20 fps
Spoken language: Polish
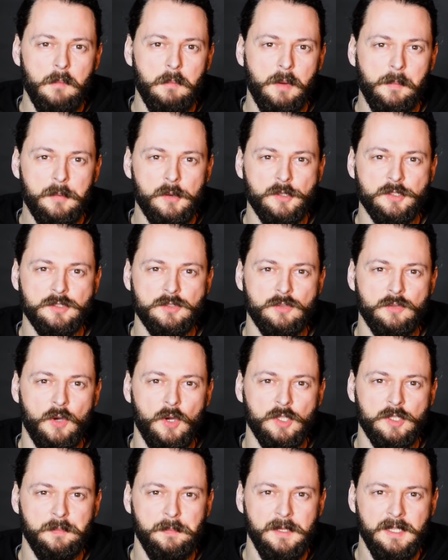po
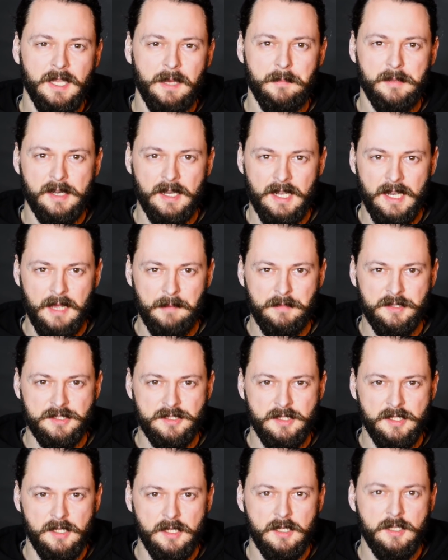prostu odpinam reklamy
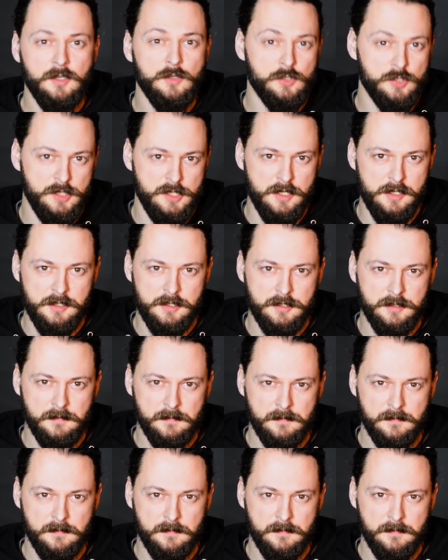z nich już dziś.